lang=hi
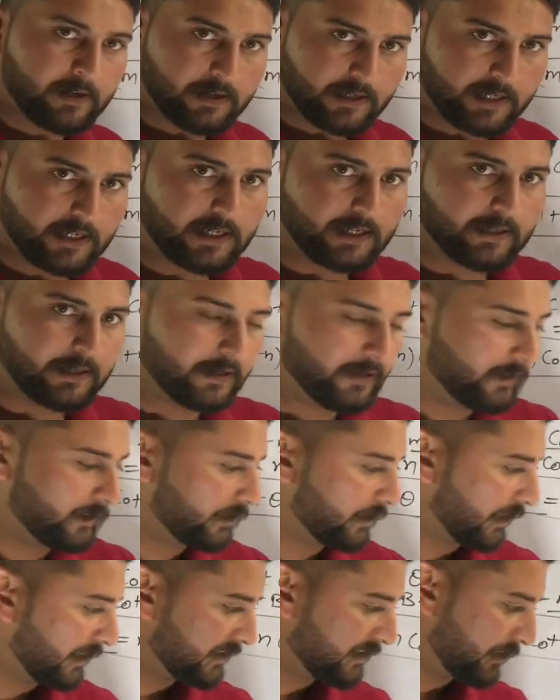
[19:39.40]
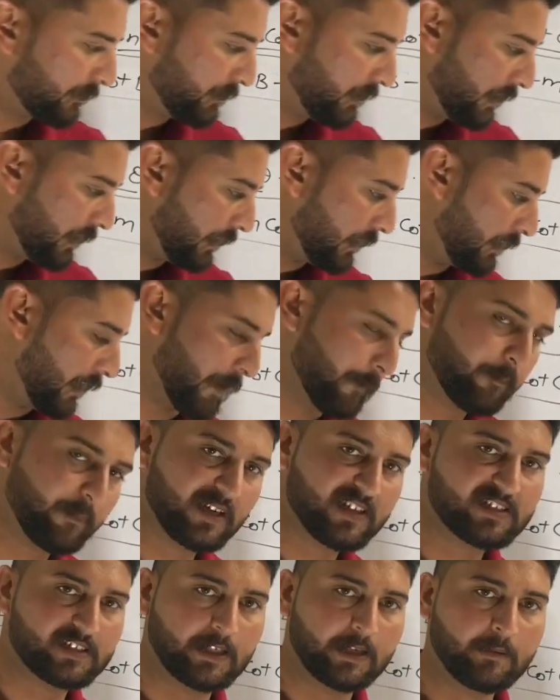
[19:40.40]
ठीक है कैसे भी एम
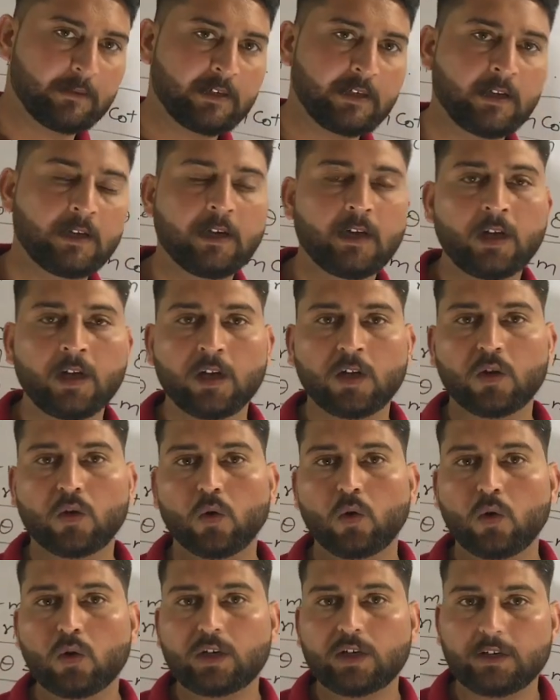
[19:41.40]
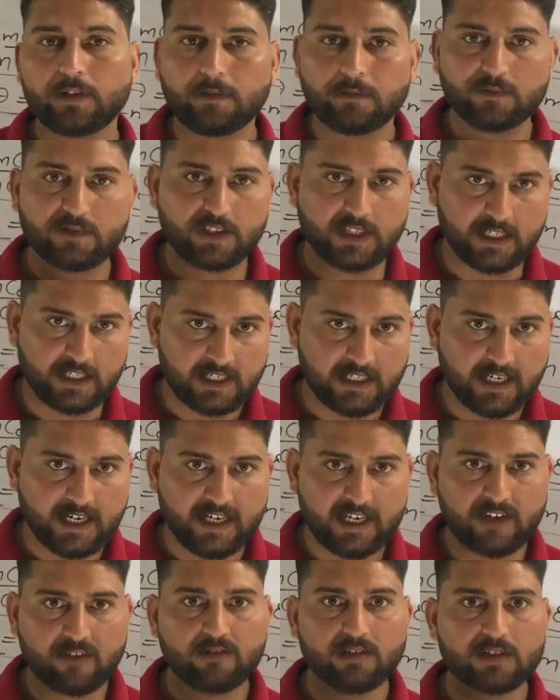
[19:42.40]
प्लस एन कोट थीटा
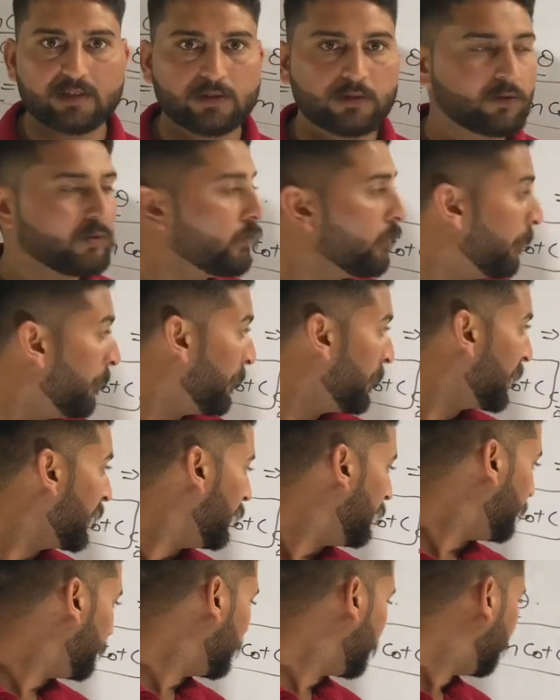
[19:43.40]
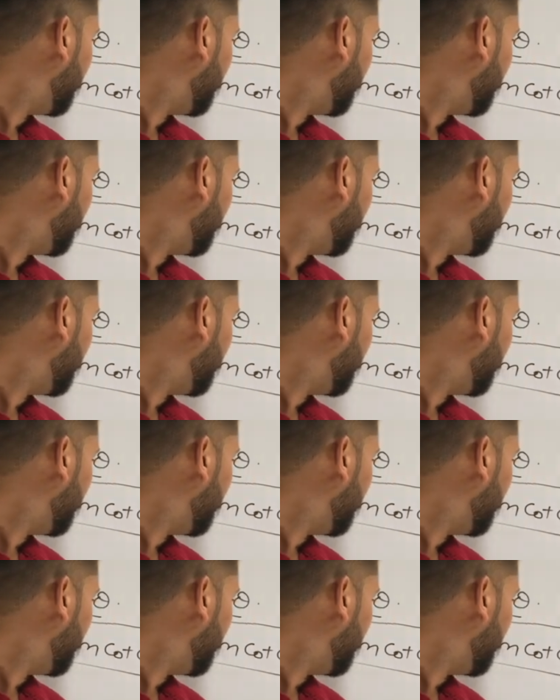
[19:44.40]
इक्वल्स टू अपने